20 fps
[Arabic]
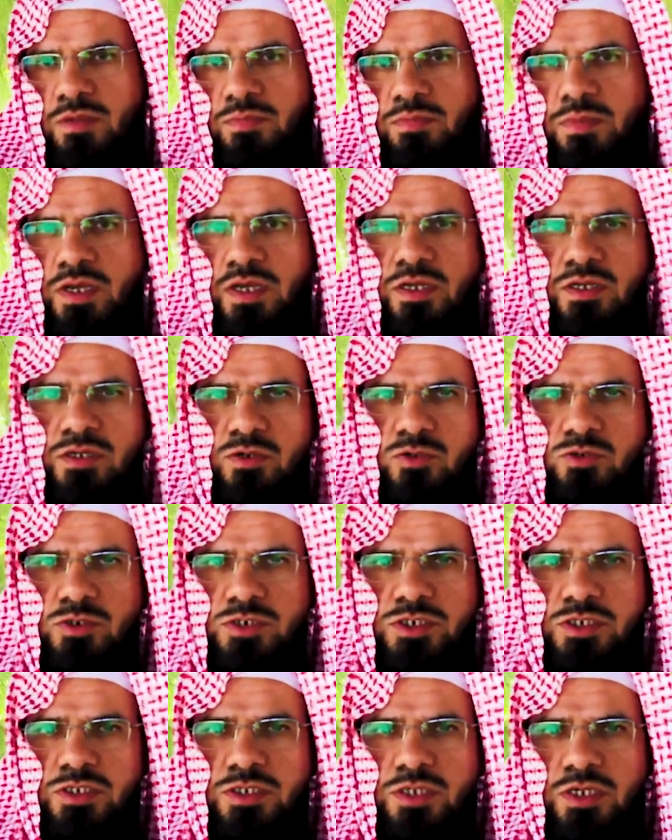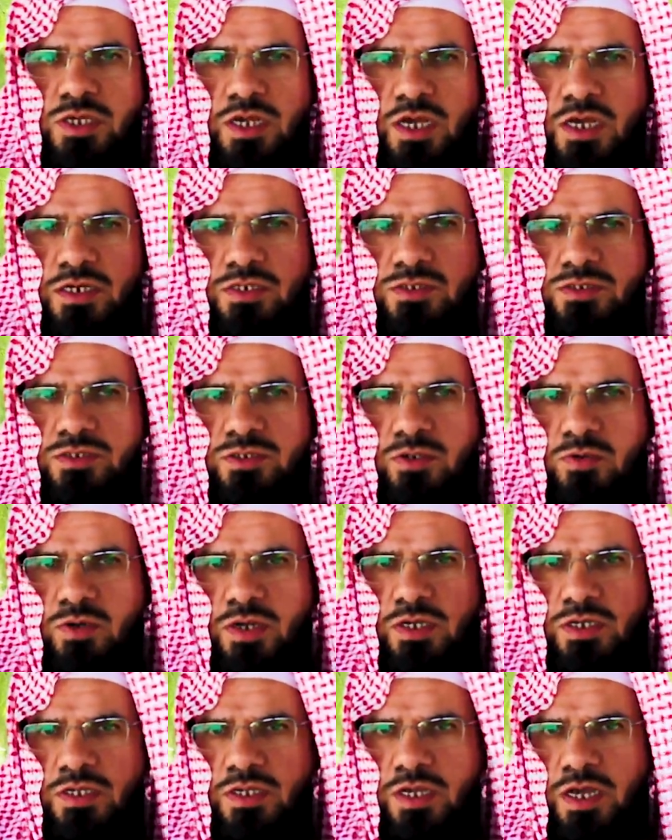بأي حجة كانت
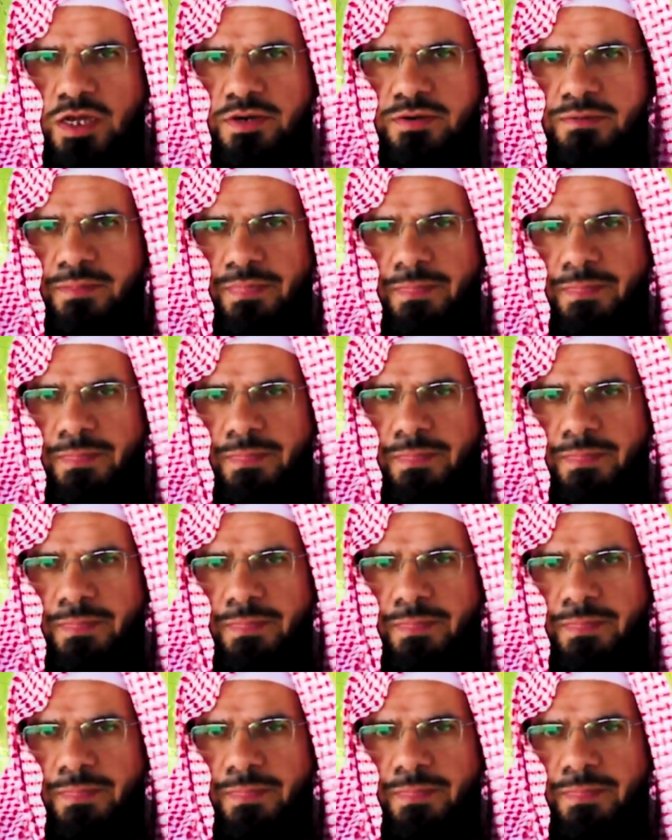سواء كان